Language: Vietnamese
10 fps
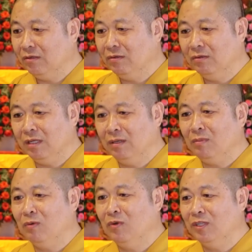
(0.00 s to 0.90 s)
cũng rất là
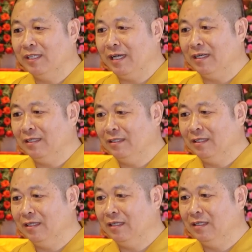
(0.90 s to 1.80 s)
mong muốn rằng
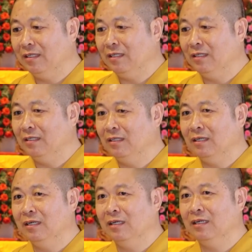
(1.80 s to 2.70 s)
từ
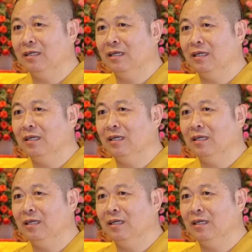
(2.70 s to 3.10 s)
cái